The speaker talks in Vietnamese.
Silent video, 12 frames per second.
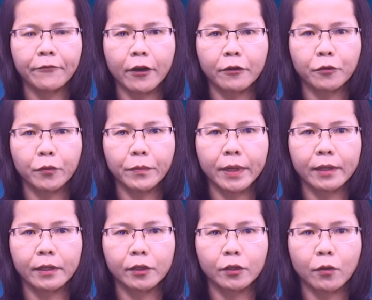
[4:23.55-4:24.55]
Phật của
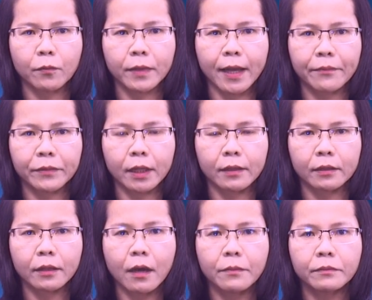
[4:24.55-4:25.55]
mình dụng làm tự
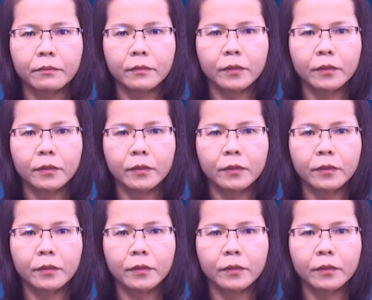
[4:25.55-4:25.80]
tâm,